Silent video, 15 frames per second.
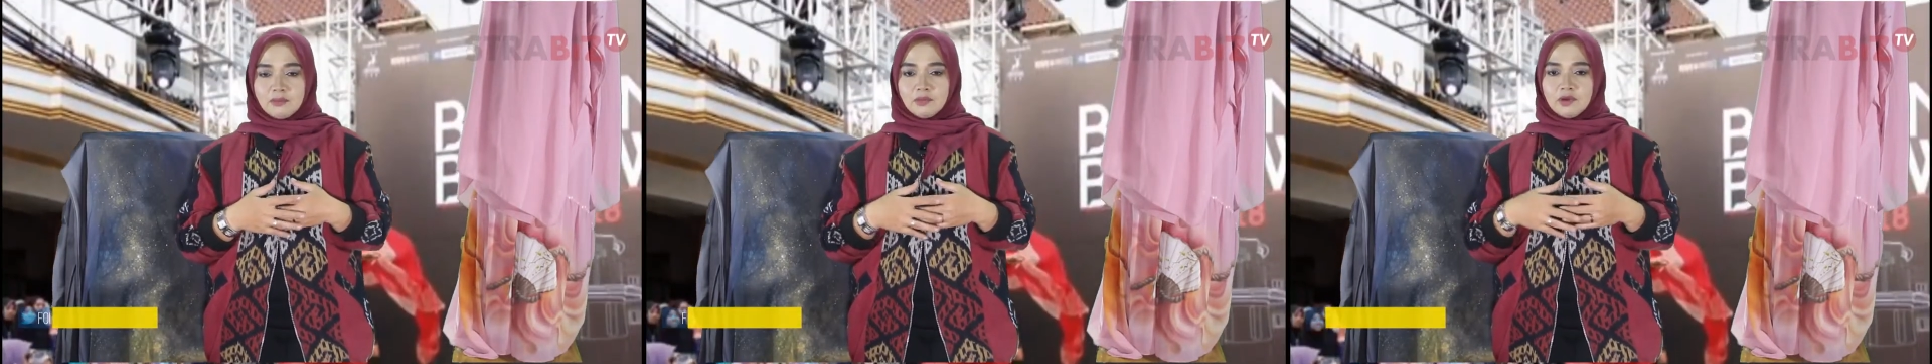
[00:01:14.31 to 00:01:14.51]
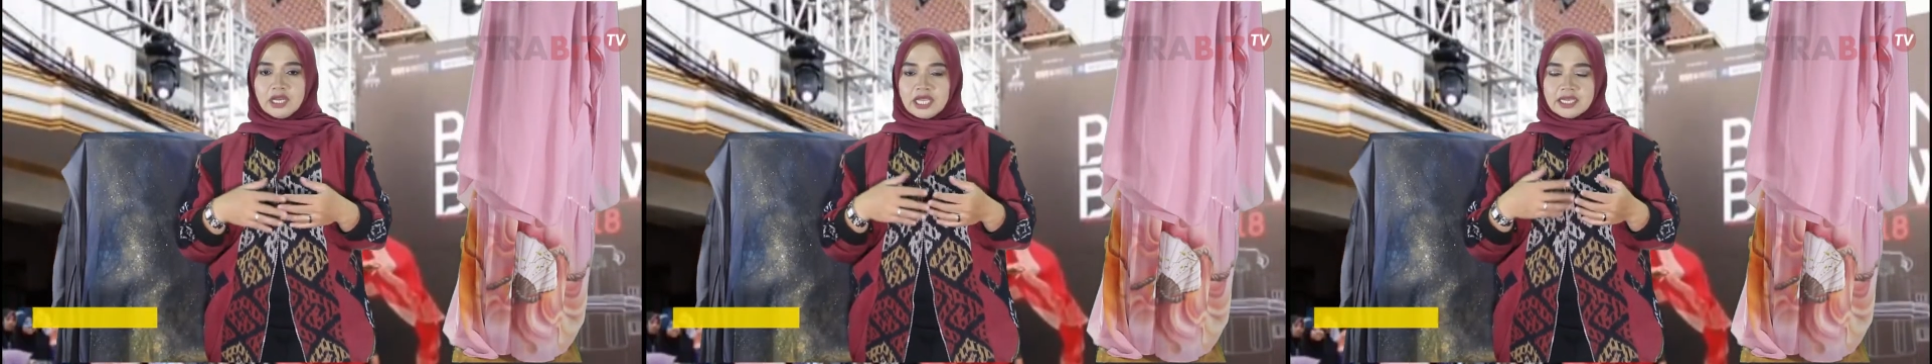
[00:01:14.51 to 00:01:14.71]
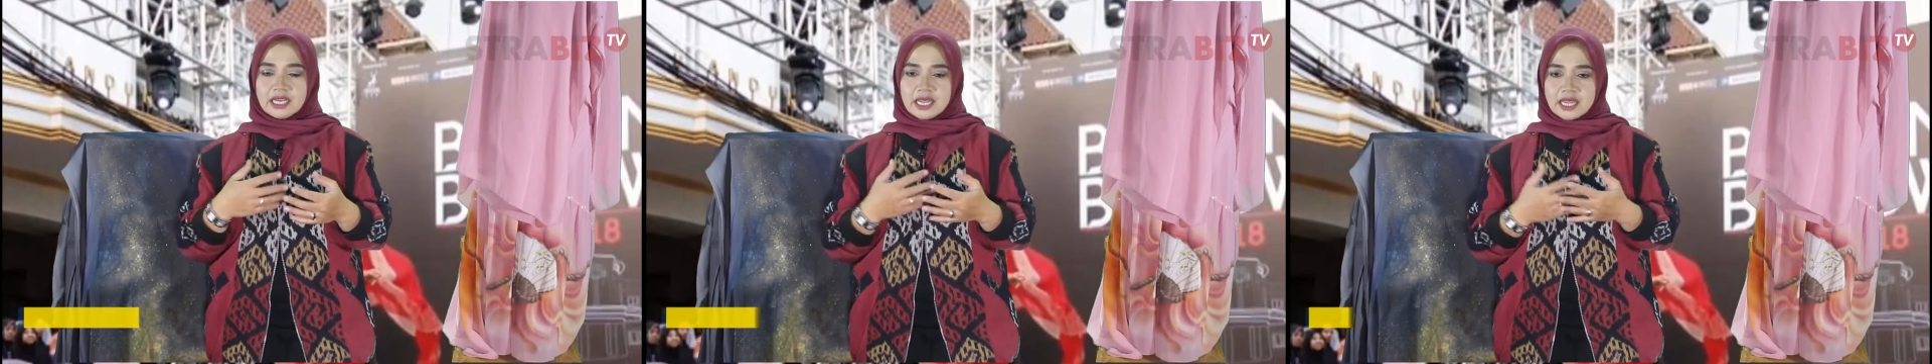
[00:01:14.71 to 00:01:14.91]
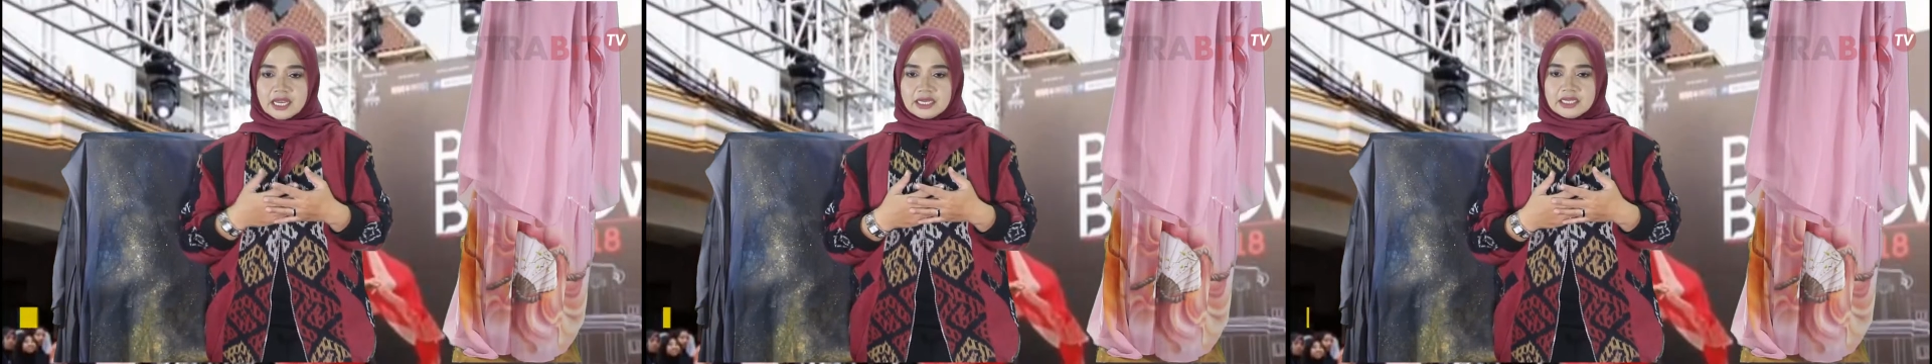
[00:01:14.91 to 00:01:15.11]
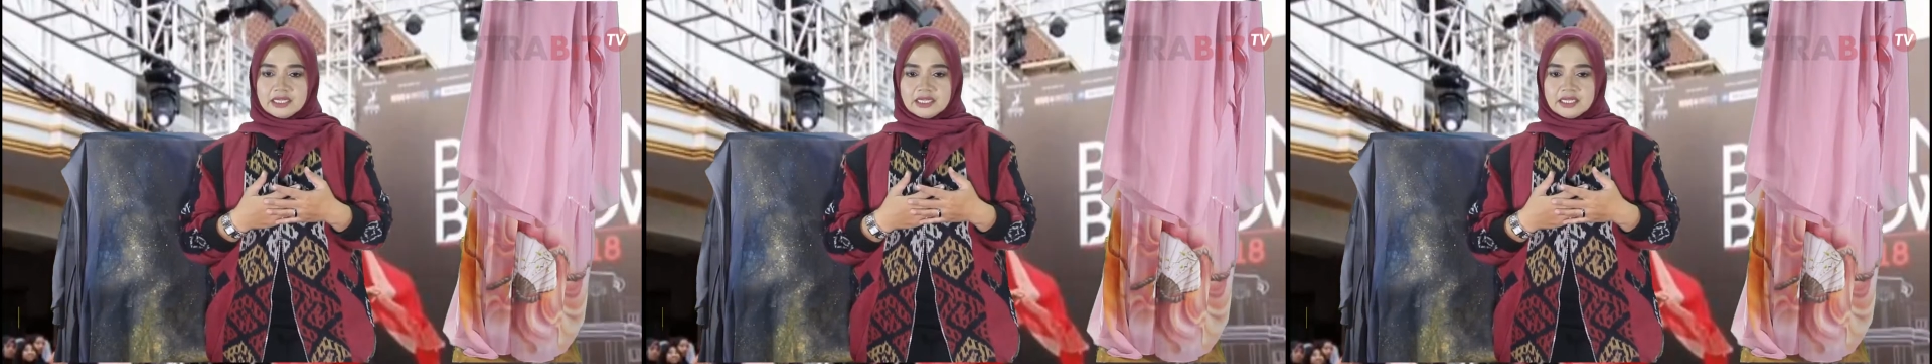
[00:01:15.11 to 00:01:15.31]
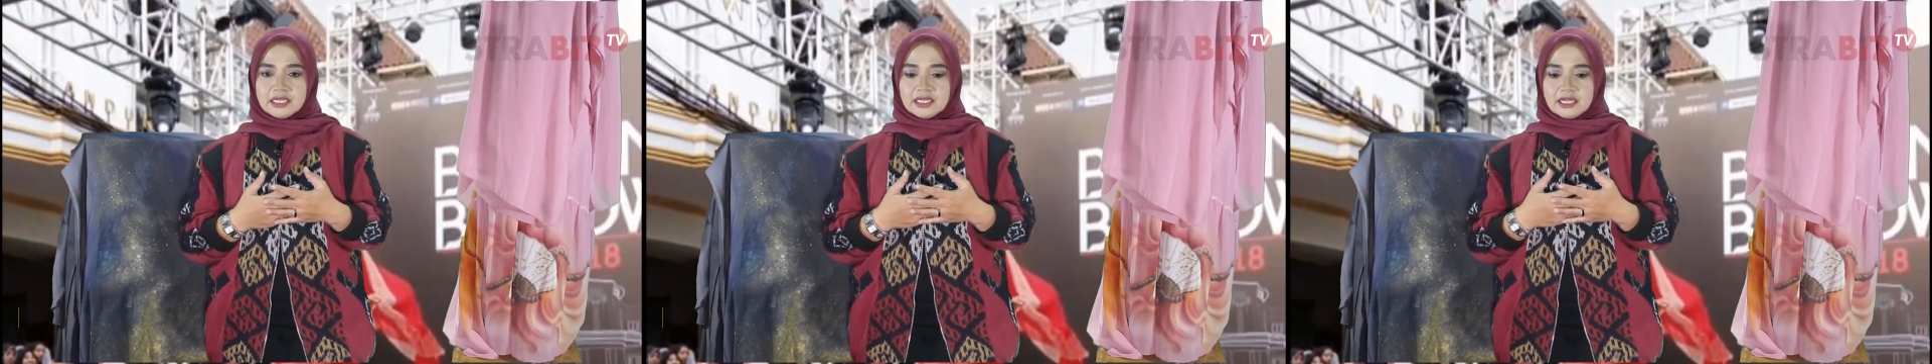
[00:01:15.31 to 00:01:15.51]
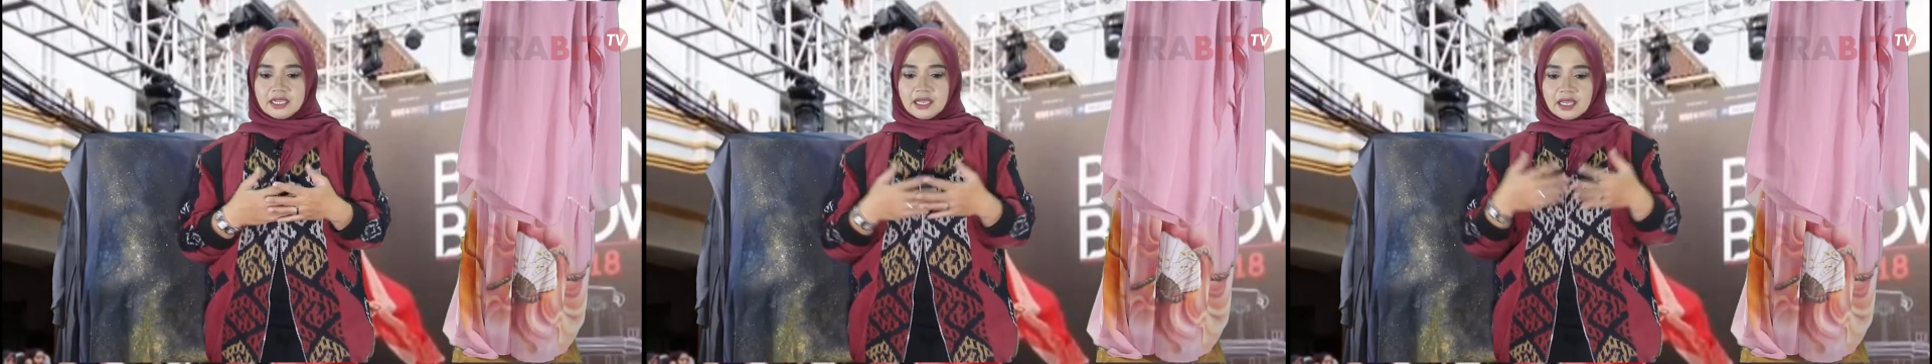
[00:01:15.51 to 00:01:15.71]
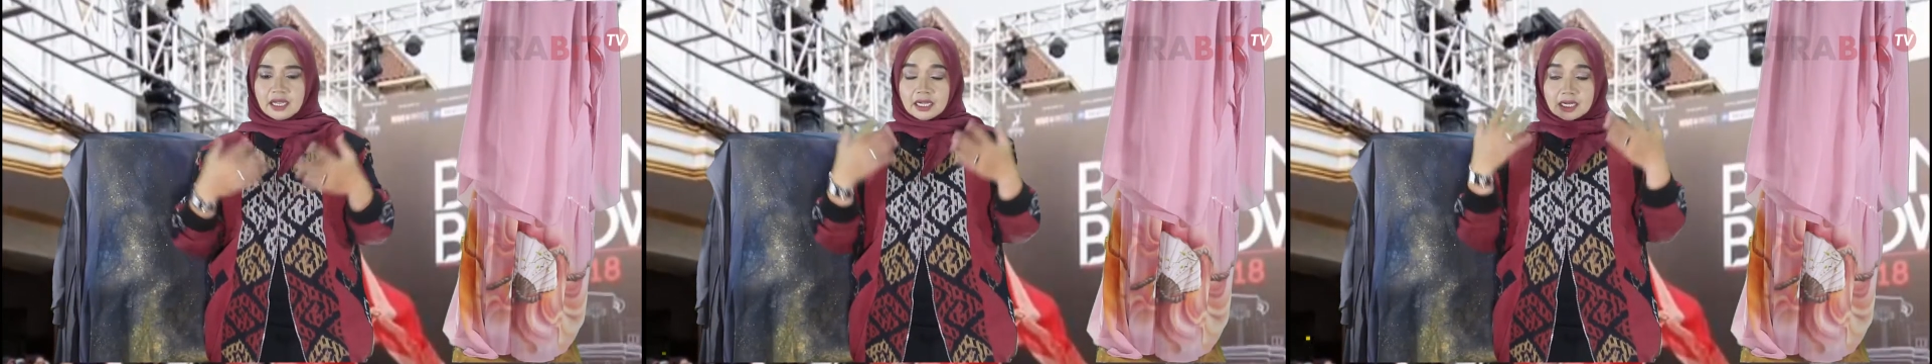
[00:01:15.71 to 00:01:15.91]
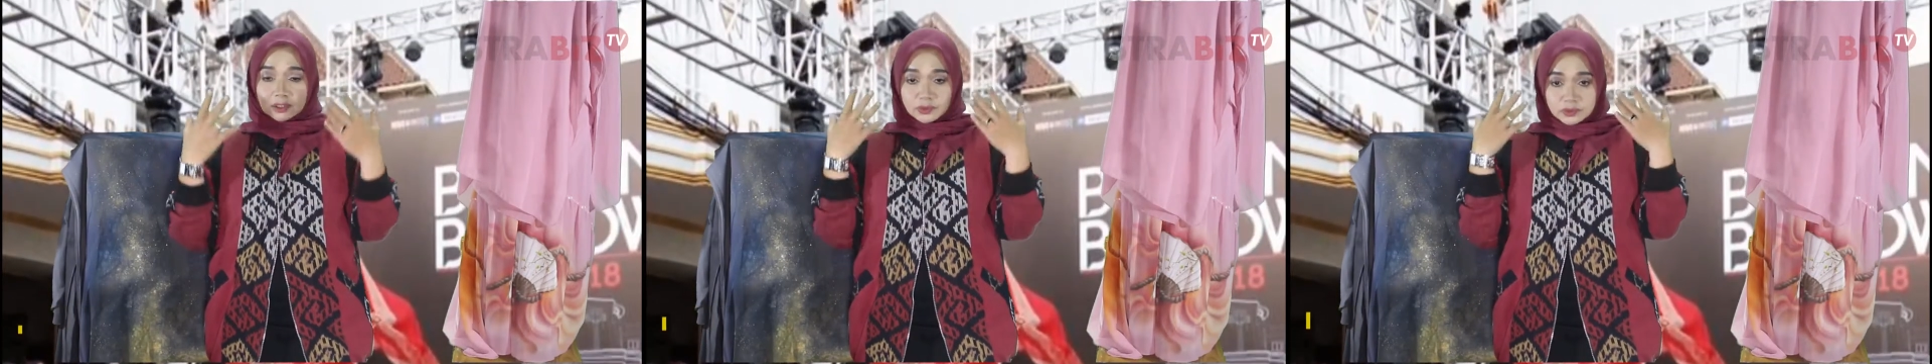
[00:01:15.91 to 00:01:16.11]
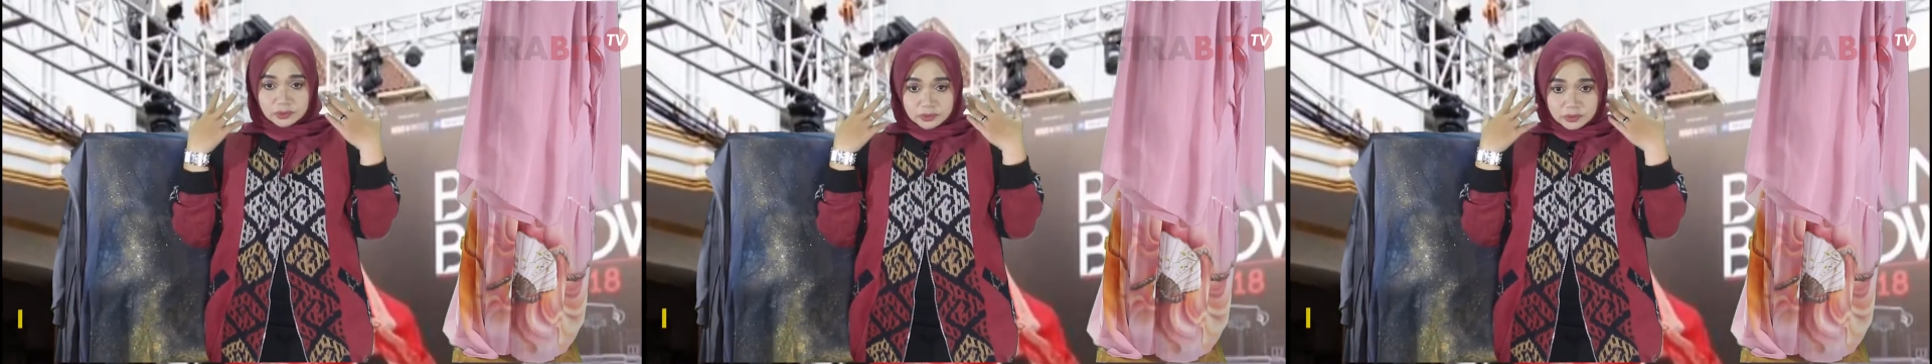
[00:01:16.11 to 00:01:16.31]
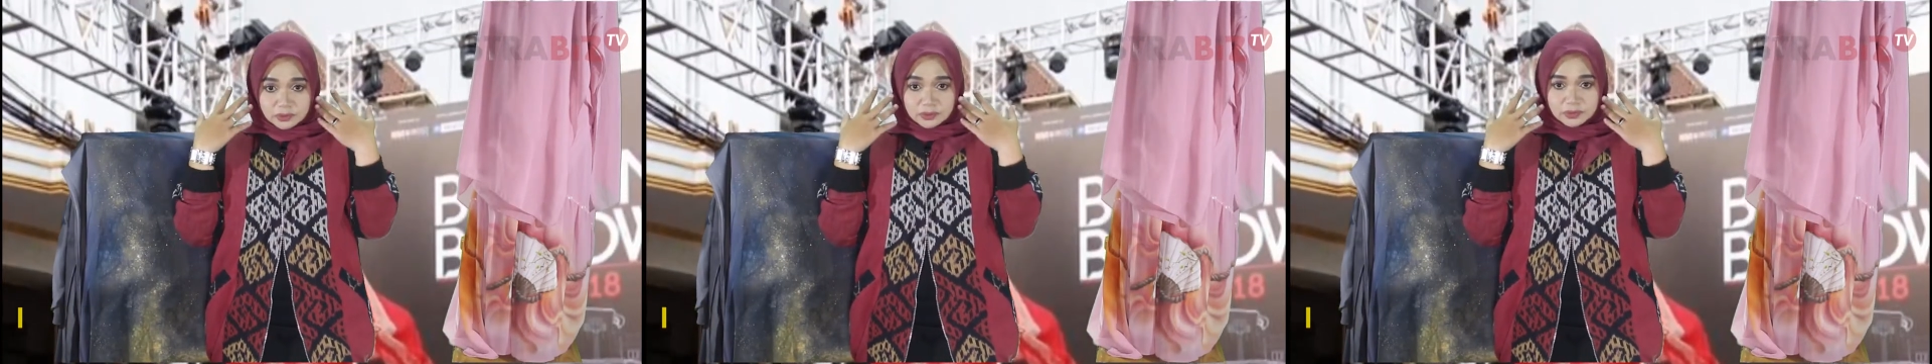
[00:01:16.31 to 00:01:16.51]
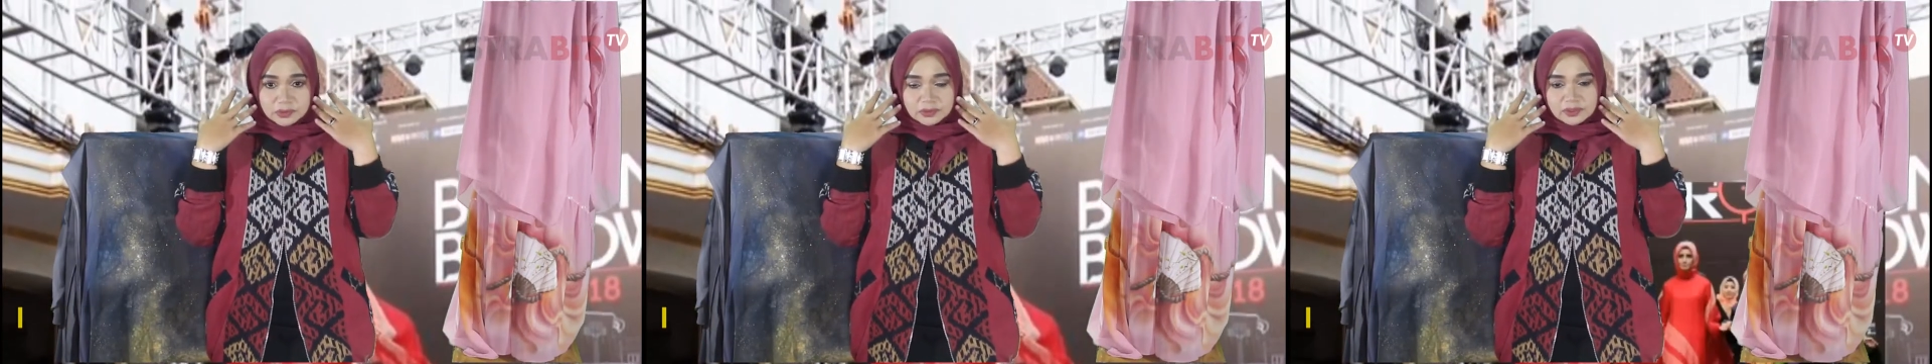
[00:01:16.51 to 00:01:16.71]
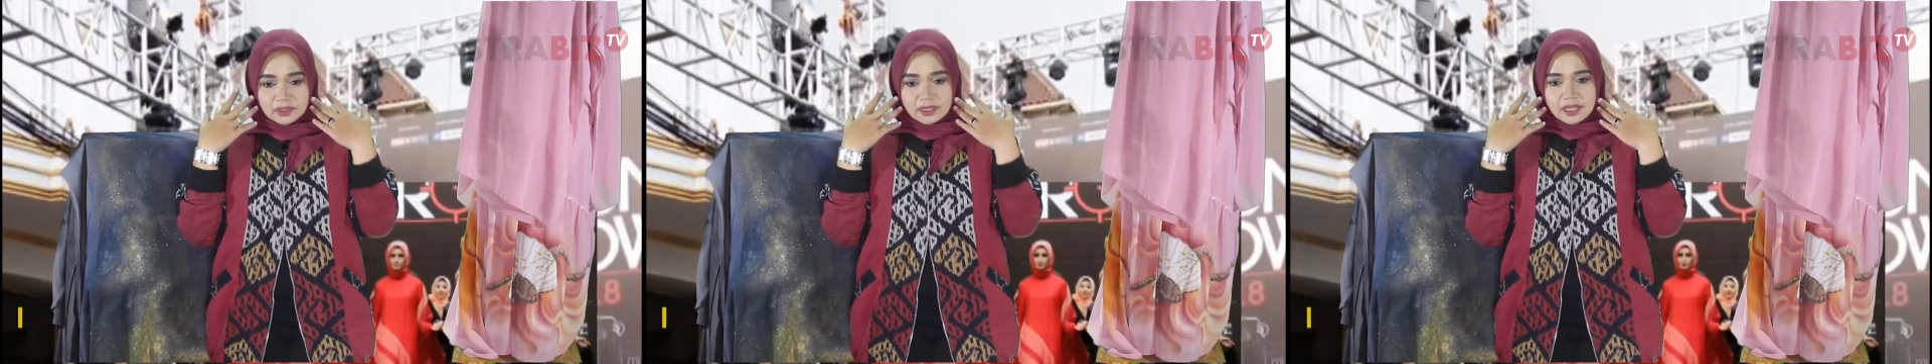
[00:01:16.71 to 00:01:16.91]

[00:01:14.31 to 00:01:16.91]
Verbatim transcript: mulai dari kerudung,